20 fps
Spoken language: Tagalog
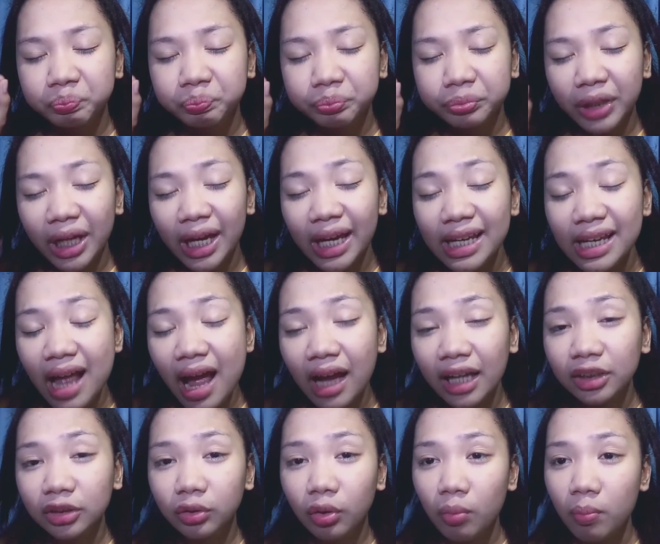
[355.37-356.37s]

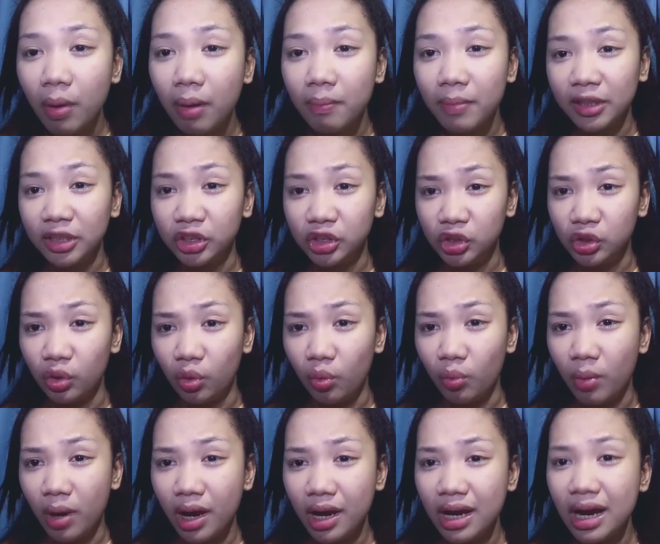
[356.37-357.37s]
kailangan ko bang
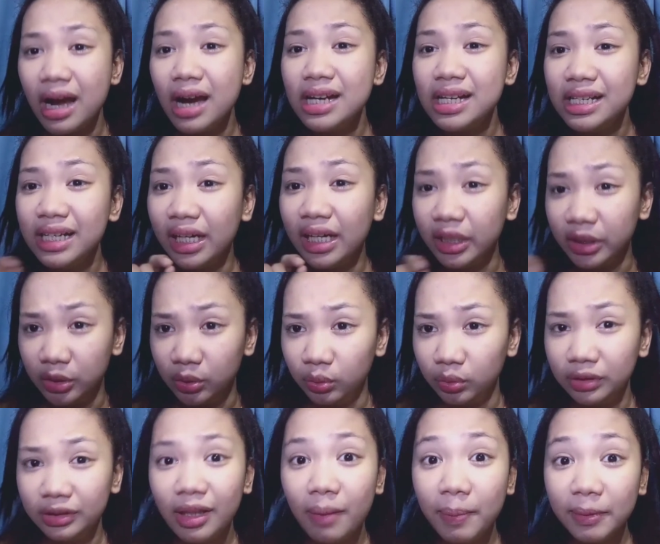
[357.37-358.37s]
mag-jowa?
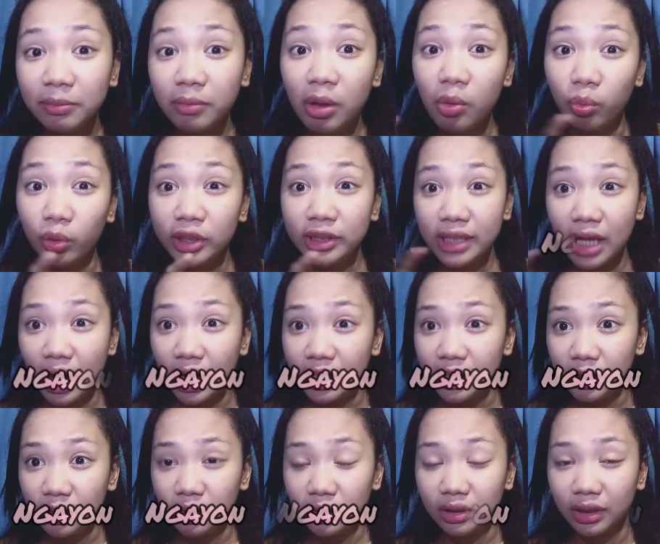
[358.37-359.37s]
ngayon, dapat may word na
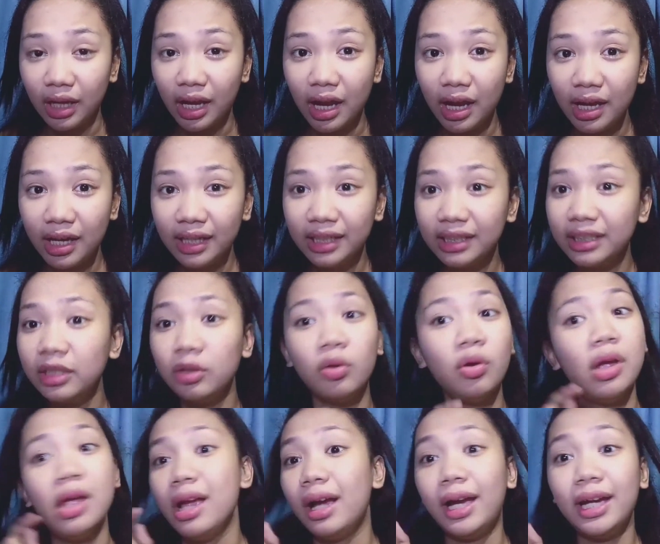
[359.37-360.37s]
ngayon, ha? Hindi yung,
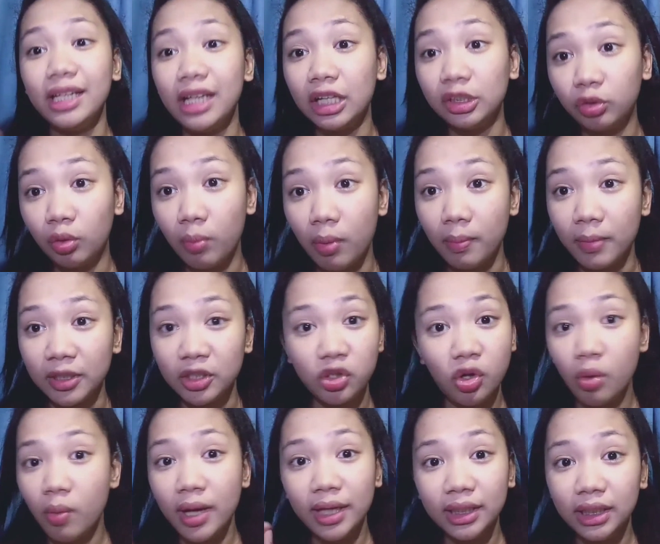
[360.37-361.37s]
kailangan ko ba
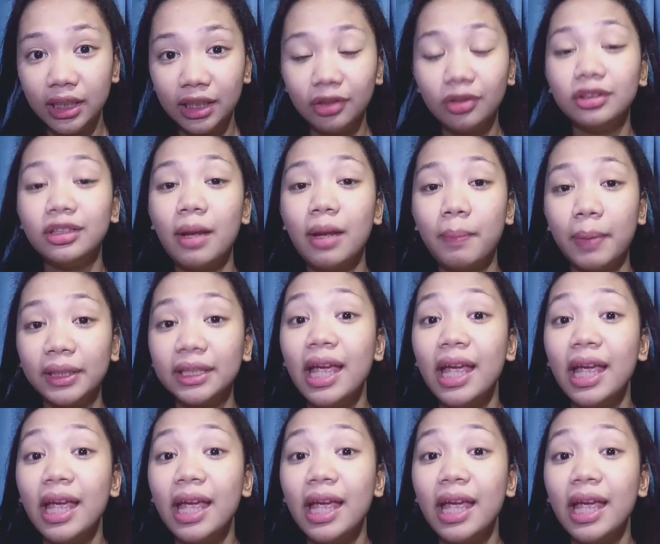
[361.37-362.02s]
magjowa? Hindi ganun dapat.